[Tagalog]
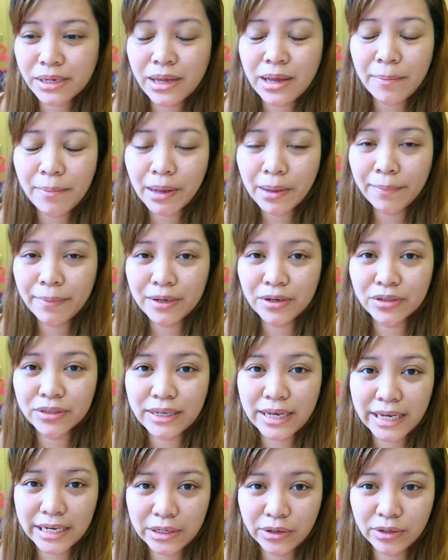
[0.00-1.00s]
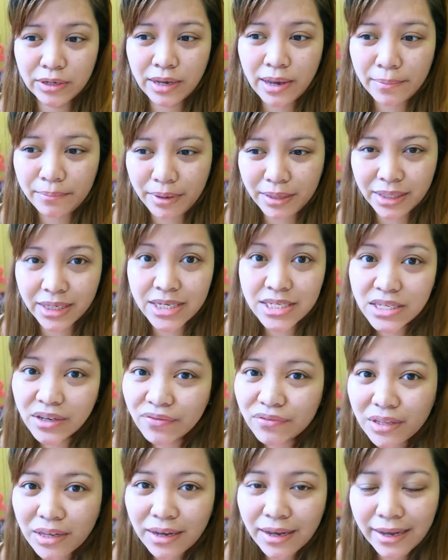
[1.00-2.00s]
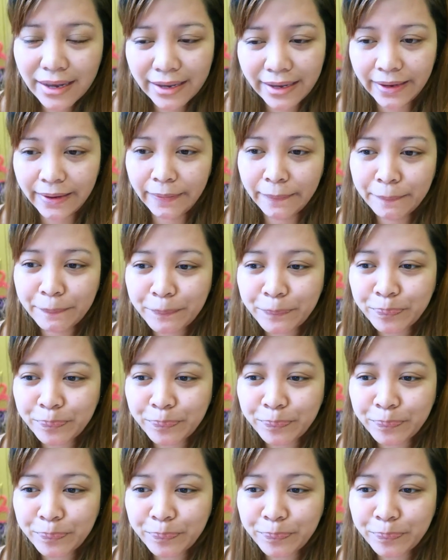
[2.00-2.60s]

nakapagpanotaryo na kami, na-receive na nga eh